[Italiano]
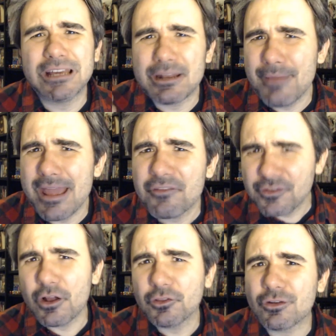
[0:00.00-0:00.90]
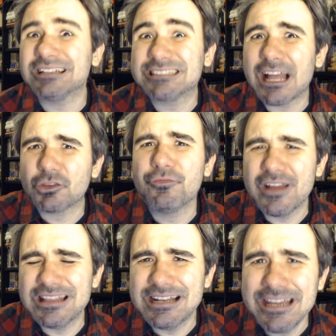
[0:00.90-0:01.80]
il remake fino ad ora è stato
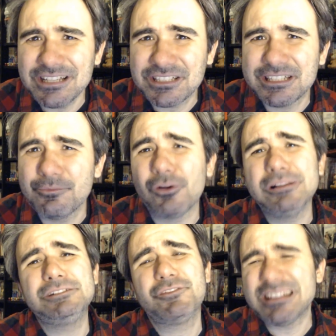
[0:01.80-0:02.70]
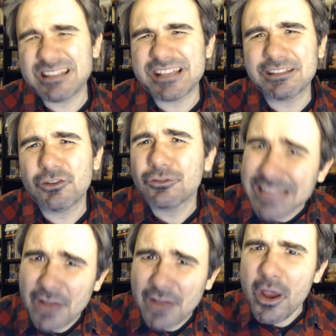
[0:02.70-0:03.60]
fedelissimo, il 97 è
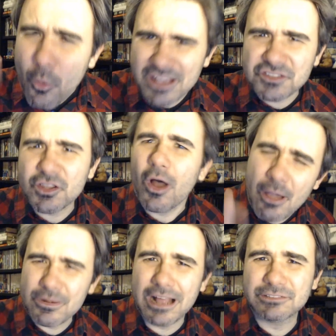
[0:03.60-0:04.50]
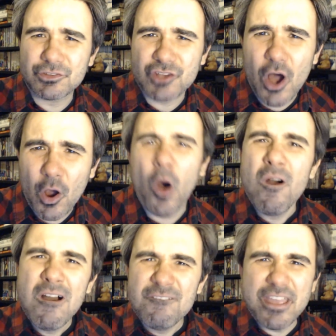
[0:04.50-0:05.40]
lontano e questo è un altro
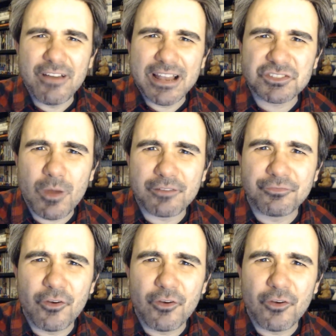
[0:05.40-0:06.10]
gioco. Viva la Square